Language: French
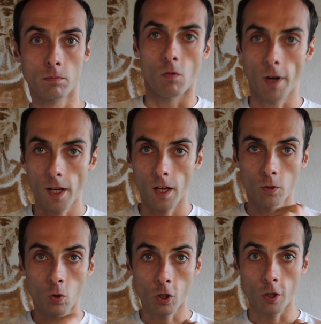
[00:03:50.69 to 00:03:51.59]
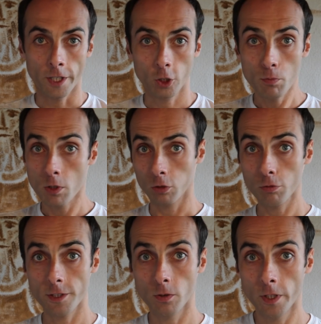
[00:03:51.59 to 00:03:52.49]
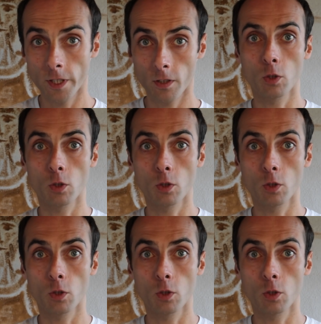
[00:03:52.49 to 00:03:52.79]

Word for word: Voilà, donc en accumulant toutes ces données,